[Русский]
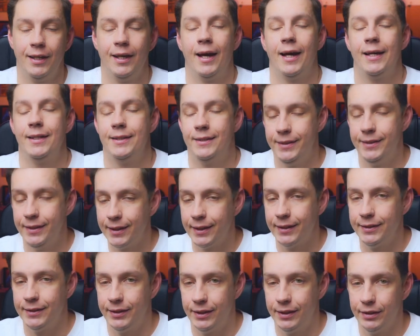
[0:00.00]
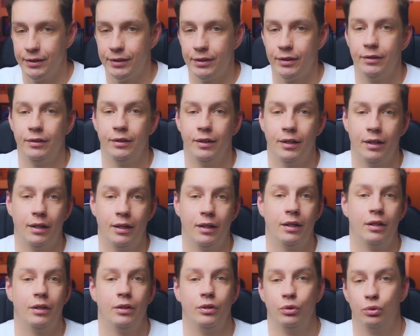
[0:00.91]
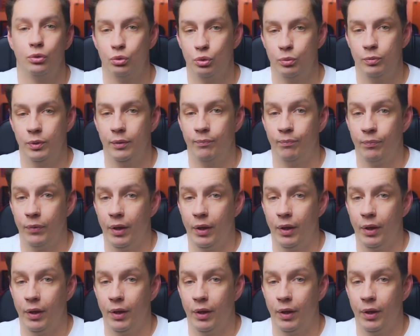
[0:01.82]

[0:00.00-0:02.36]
IT-контент на YouTube